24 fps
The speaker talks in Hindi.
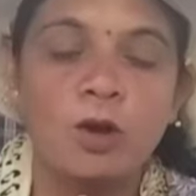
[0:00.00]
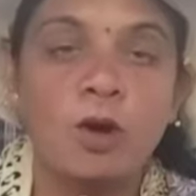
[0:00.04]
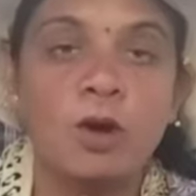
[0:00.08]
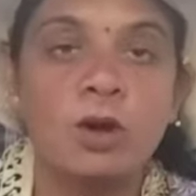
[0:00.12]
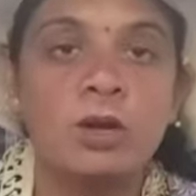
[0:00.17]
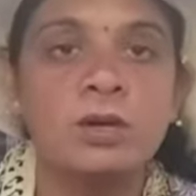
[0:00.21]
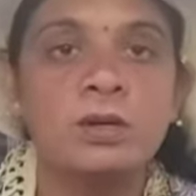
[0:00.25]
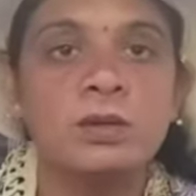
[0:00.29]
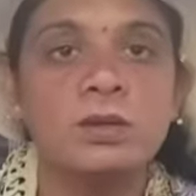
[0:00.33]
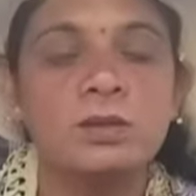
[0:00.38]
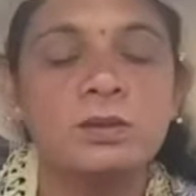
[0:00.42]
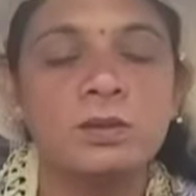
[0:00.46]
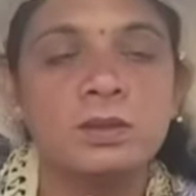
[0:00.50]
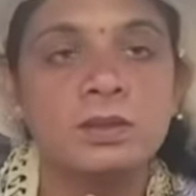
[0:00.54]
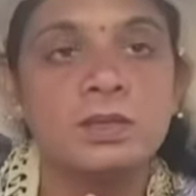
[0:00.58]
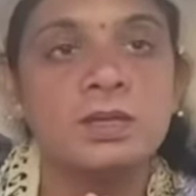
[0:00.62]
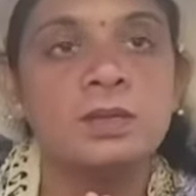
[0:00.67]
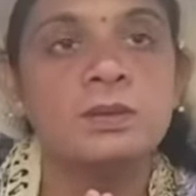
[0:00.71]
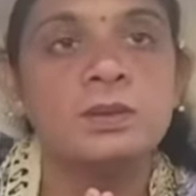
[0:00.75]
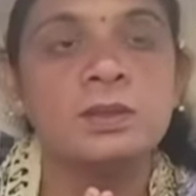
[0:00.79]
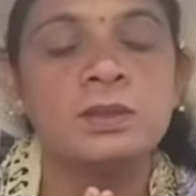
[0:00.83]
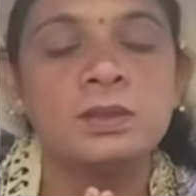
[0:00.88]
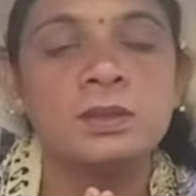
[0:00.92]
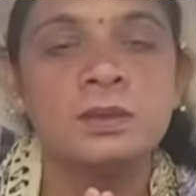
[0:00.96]
और
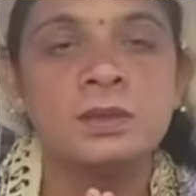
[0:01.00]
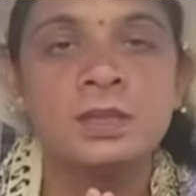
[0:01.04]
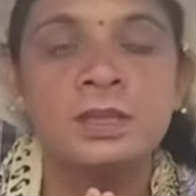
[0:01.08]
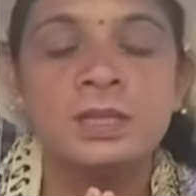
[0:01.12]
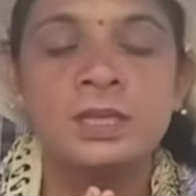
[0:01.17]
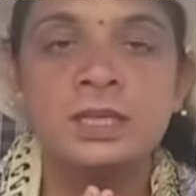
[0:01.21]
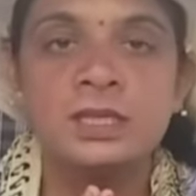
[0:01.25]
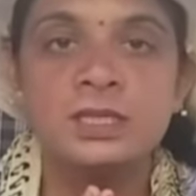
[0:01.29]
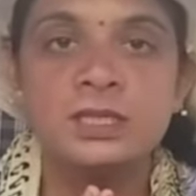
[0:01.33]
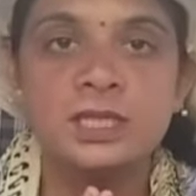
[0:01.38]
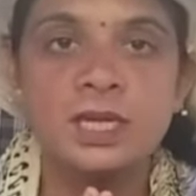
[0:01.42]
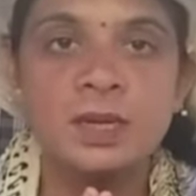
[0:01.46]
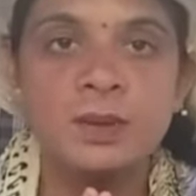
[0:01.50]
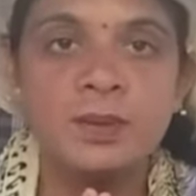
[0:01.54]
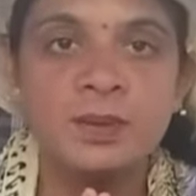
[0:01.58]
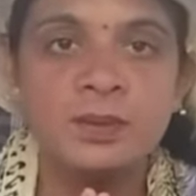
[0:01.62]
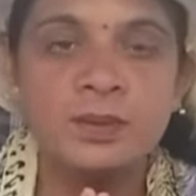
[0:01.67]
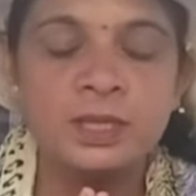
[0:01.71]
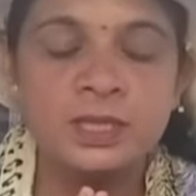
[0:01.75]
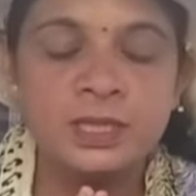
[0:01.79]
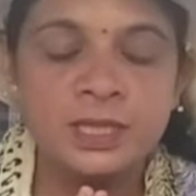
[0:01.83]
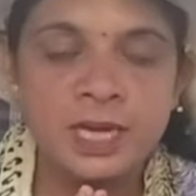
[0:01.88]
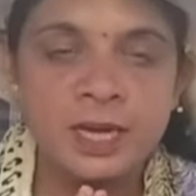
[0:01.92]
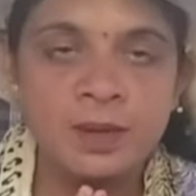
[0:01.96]

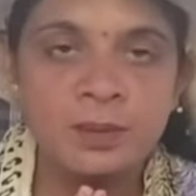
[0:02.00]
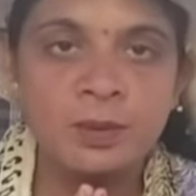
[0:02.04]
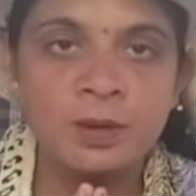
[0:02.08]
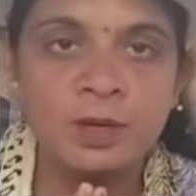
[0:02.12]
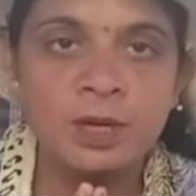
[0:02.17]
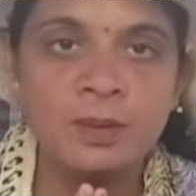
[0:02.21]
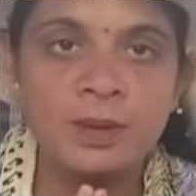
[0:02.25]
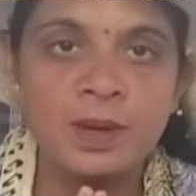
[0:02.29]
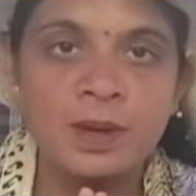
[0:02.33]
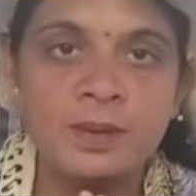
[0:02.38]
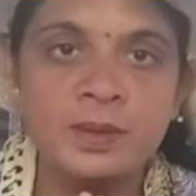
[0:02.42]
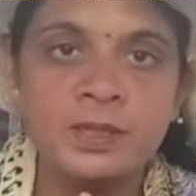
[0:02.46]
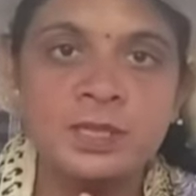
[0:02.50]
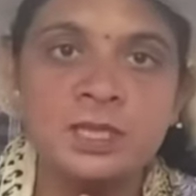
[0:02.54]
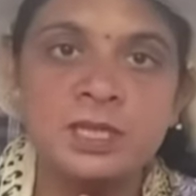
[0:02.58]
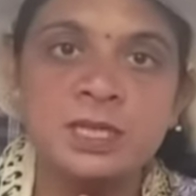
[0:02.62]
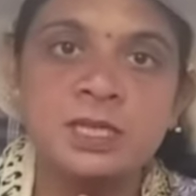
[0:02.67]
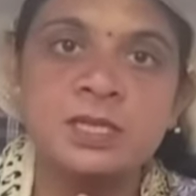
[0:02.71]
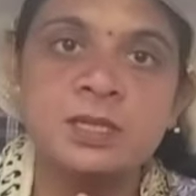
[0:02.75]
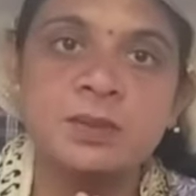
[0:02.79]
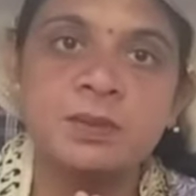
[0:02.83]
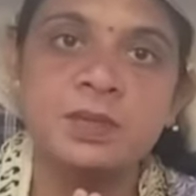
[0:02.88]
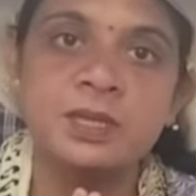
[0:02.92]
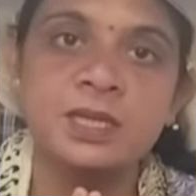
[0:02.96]
जय जय भोले बाबा जी
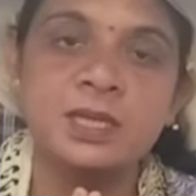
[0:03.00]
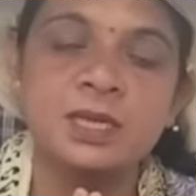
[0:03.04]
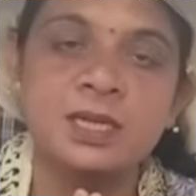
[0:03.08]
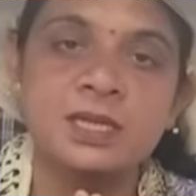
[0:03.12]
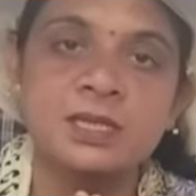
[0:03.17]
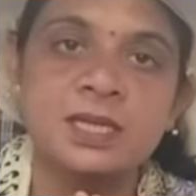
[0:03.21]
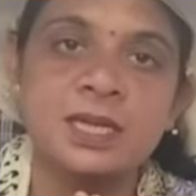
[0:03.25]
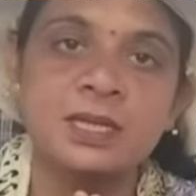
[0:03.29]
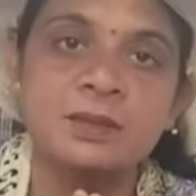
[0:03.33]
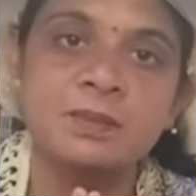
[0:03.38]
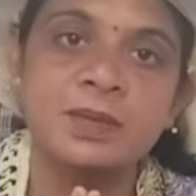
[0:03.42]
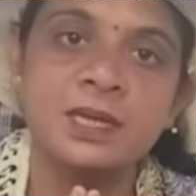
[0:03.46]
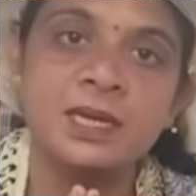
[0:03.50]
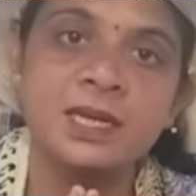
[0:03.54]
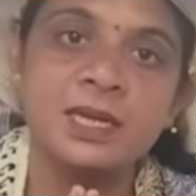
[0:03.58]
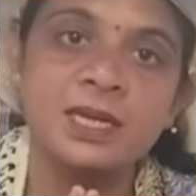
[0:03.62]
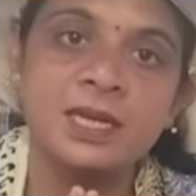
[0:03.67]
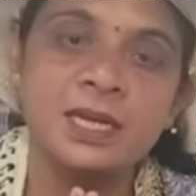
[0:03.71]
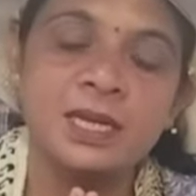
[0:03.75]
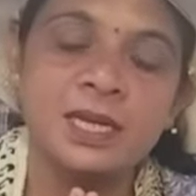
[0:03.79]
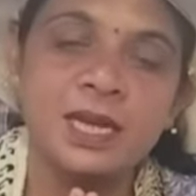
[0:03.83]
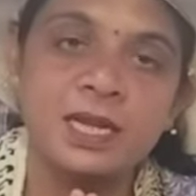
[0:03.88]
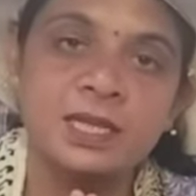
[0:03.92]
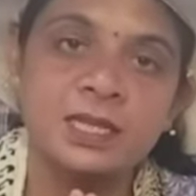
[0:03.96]
की समिति के साथ मैंने
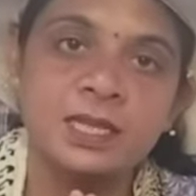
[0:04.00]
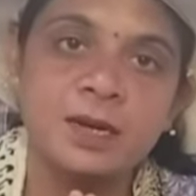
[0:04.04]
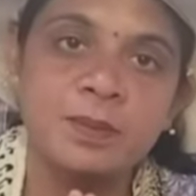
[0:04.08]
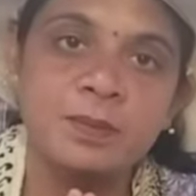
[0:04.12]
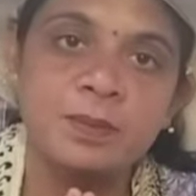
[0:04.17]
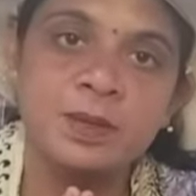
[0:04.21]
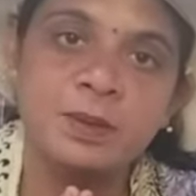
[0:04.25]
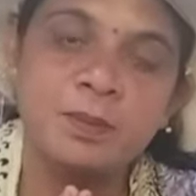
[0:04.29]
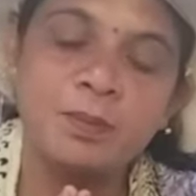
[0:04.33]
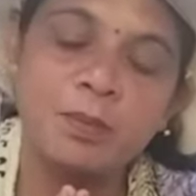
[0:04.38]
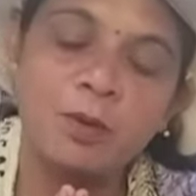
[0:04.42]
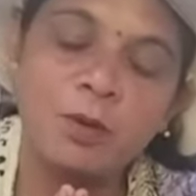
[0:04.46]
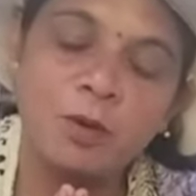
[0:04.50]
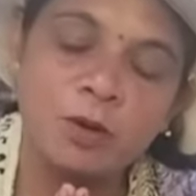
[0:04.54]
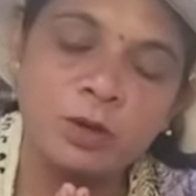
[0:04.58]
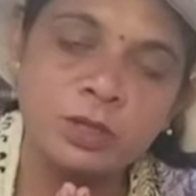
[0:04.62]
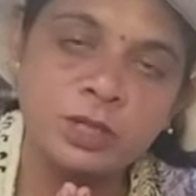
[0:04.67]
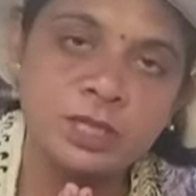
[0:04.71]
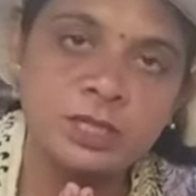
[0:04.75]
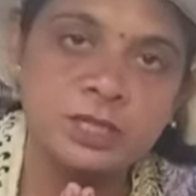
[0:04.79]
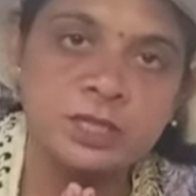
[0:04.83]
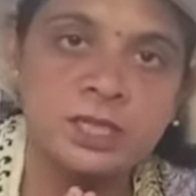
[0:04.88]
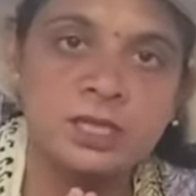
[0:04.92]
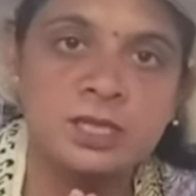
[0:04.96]
ये यात्रा अपनी
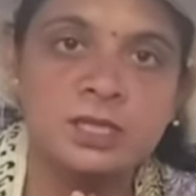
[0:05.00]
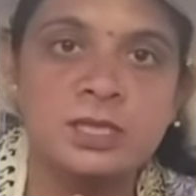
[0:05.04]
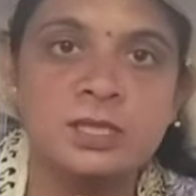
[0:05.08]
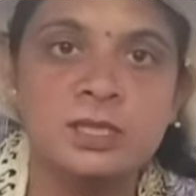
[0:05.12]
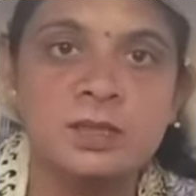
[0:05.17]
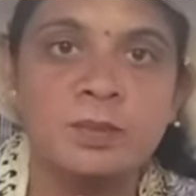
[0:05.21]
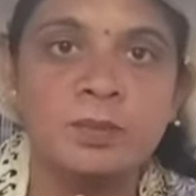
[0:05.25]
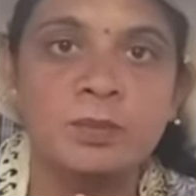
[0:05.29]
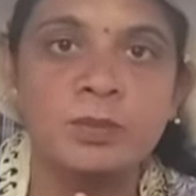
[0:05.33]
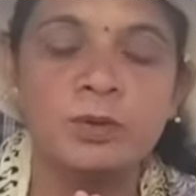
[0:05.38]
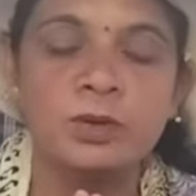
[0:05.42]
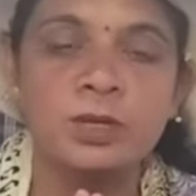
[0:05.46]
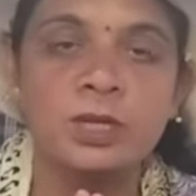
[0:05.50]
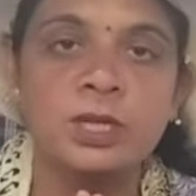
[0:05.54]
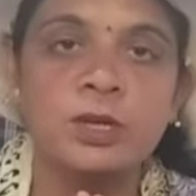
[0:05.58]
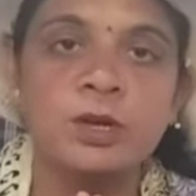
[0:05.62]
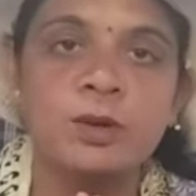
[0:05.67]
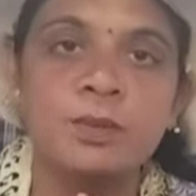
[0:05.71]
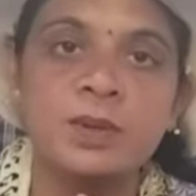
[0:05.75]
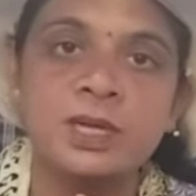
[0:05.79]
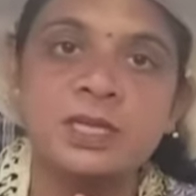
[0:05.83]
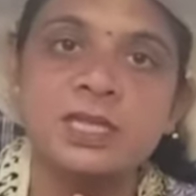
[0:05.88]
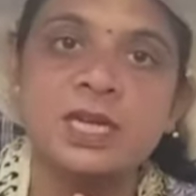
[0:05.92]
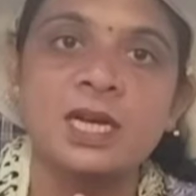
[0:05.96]
बहुत अच्छे से संपूर्ण की
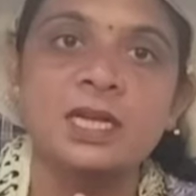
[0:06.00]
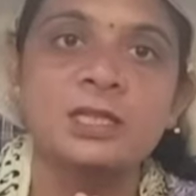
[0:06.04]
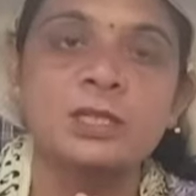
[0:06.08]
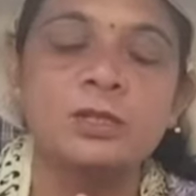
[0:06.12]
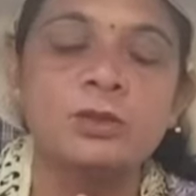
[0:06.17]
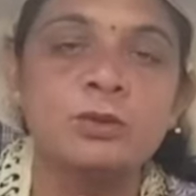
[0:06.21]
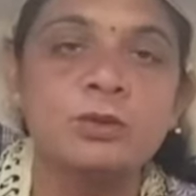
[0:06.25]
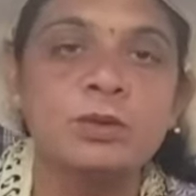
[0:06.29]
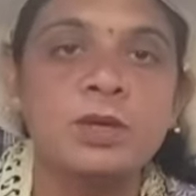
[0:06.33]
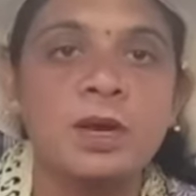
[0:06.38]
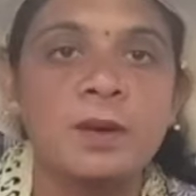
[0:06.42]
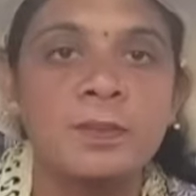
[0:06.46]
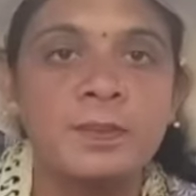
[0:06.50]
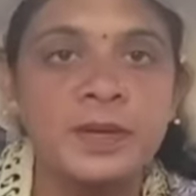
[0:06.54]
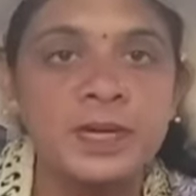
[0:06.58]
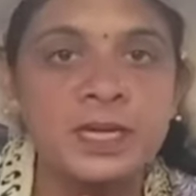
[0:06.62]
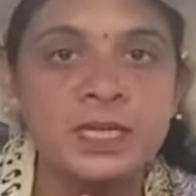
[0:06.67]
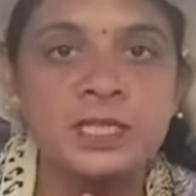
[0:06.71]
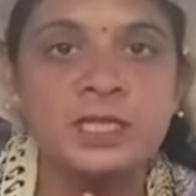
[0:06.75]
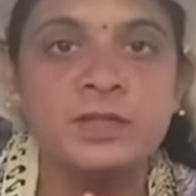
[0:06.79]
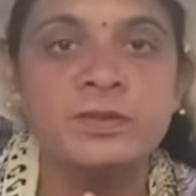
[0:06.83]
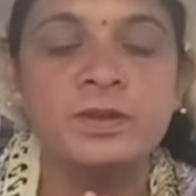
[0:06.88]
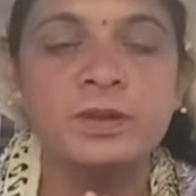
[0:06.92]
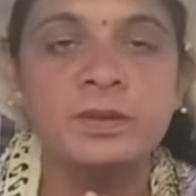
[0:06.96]
और मैं चाहती हूँ कि
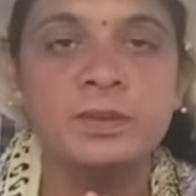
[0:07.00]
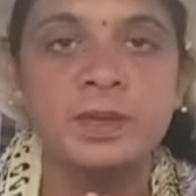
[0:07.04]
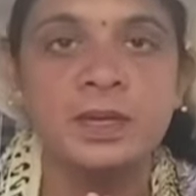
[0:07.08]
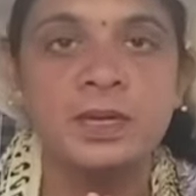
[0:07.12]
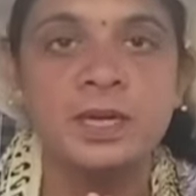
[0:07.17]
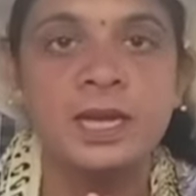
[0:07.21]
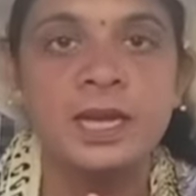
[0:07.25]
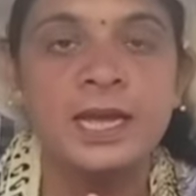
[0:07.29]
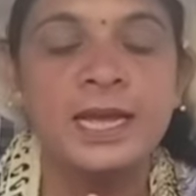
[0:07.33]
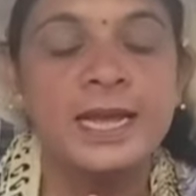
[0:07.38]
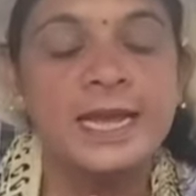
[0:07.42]
अपने जीवन में